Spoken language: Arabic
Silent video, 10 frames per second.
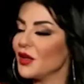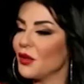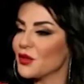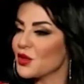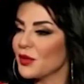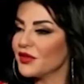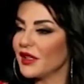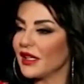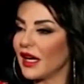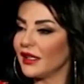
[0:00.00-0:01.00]
جت سلوى مش
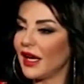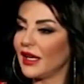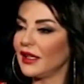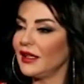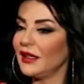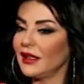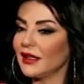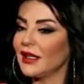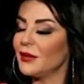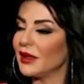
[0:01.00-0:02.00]
مفتكره اي اي
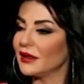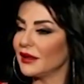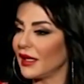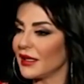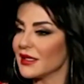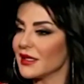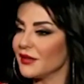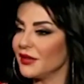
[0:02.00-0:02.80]
كلمه تعكست